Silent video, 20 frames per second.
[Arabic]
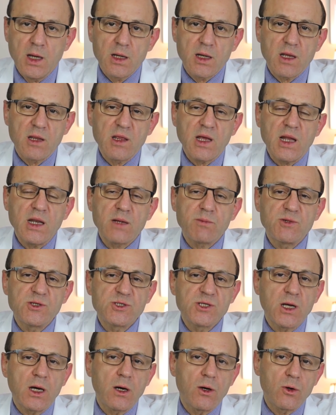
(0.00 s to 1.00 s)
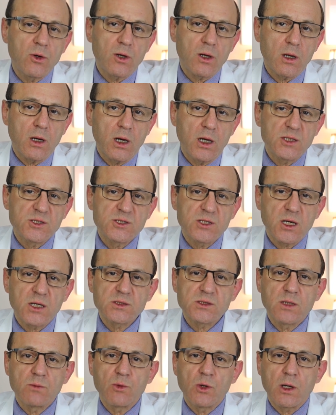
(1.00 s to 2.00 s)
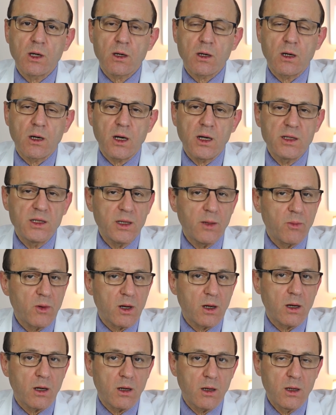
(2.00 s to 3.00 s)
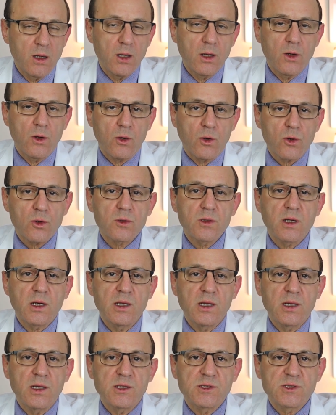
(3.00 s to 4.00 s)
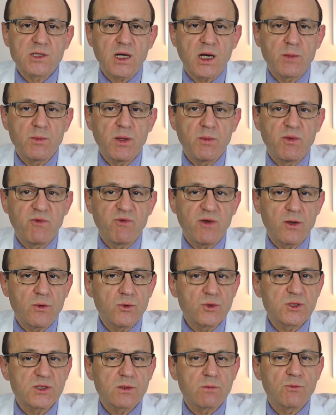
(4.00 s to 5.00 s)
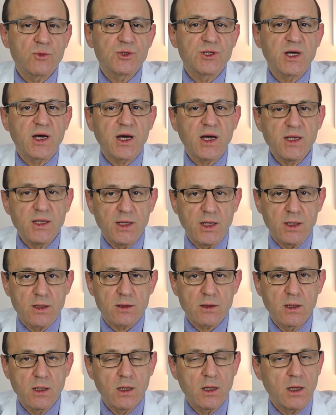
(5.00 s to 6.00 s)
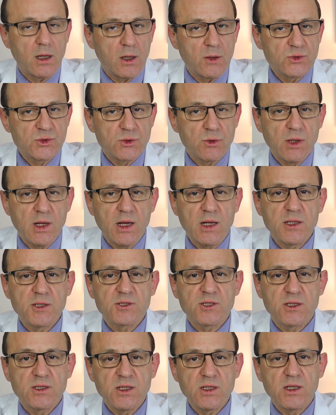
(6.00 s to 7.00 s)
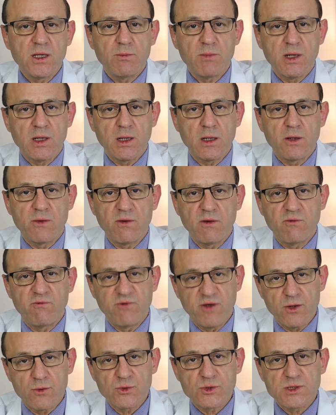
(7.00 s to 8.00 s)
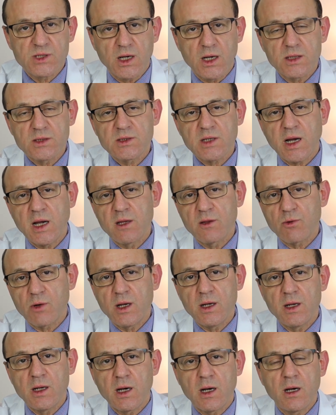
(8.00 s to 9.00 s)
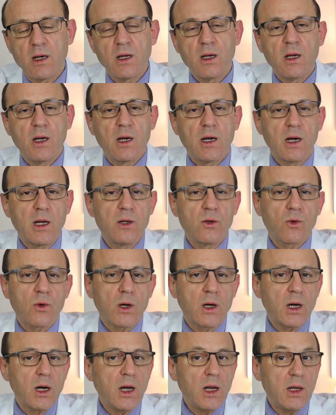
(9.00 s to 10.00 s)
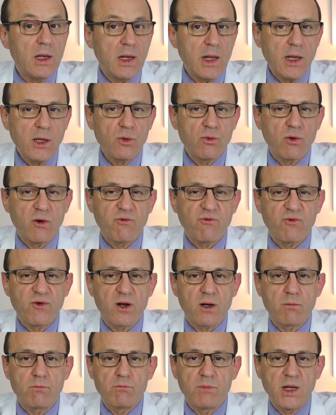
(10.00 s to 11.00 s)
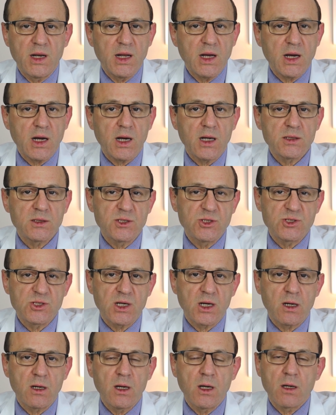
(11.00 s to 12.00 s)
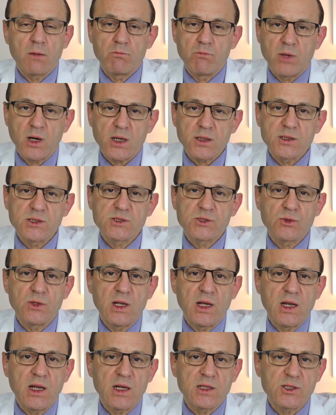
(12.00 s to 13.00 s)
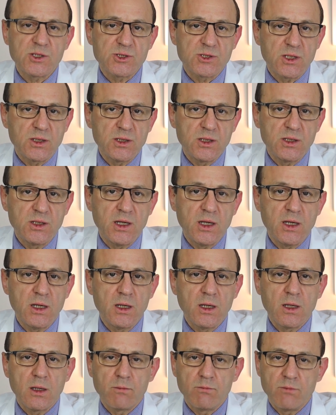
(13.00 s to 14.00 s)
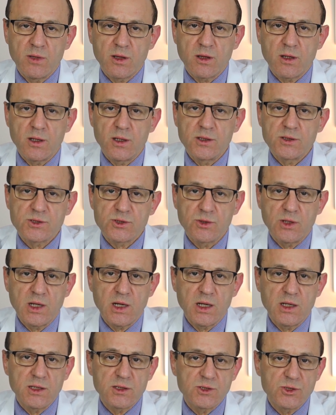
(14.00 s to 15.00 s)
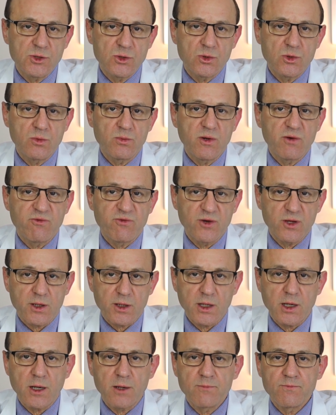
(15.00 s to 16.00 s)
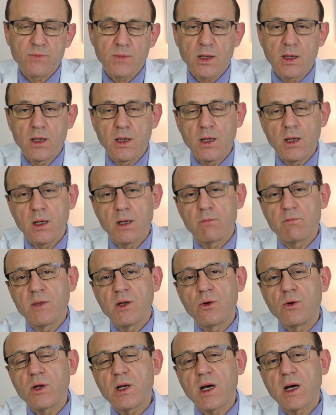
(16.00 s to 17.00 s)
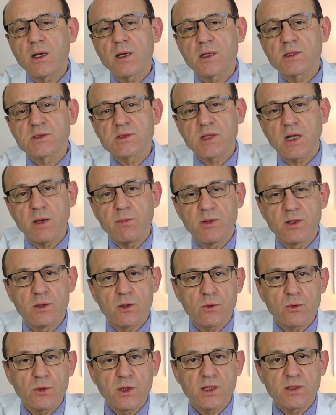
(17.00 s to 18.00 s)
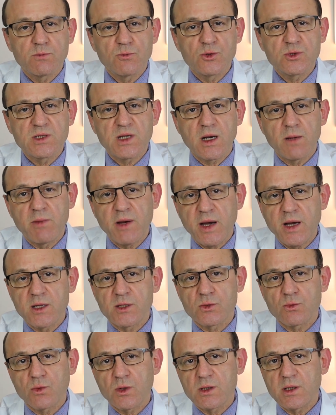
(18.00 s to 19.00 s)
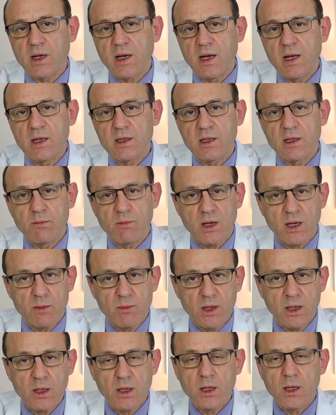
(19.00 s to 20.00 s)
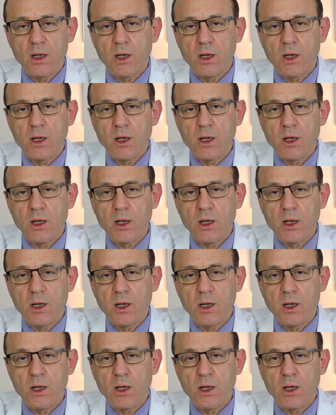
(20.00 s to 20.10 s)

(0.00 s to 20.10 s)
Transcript: كذلك من جهة أخرى الشخص الملقح يبقى عرضة للإصابة بفيروس متغير أو سلالة جديدة من الفيروسات حيث أن اللقاح لا يوفر مناعة تجاه بعض السلالات الجديدة مثل سلالة جنوب أفريقيا من هنا ننصح بضرورة متابعة وضع الكمامة